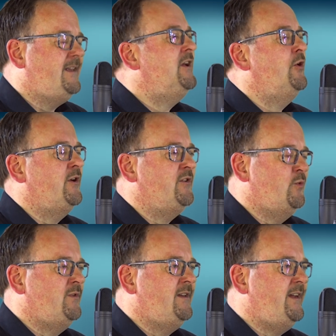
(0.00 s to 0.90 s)
Ihr hört
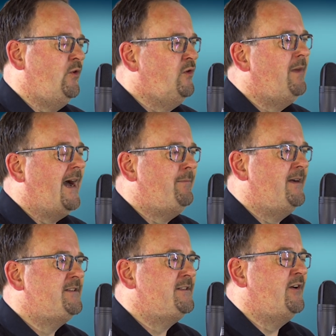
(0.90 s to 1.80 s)
nun die
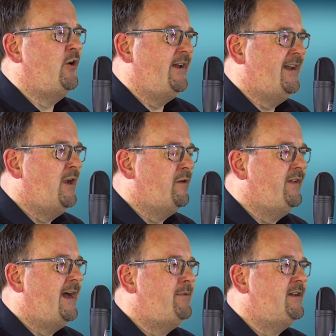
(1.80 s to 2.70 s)
unbearbeitete
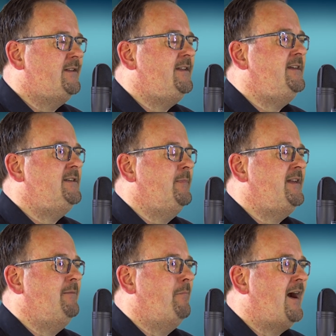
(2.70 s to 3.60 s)
Originalaufnahme, die ich
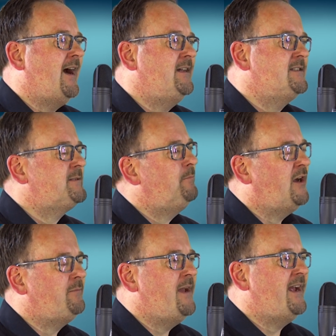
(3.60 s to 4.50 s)
mit dem Marans
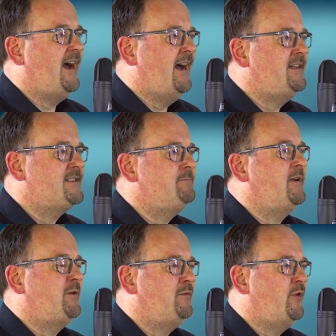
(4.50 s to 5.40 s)
Podpack 1
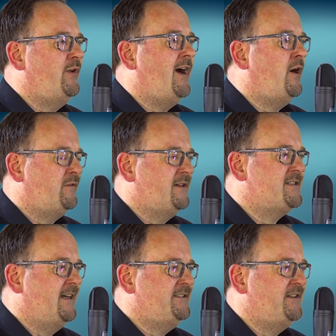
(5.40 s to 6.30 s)
Mikrofon
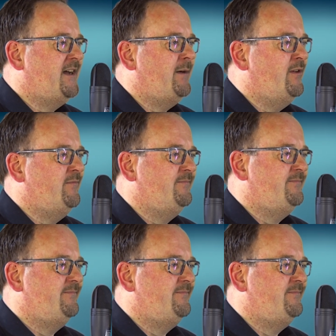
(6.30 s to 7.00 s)
aufgezeichnet habe.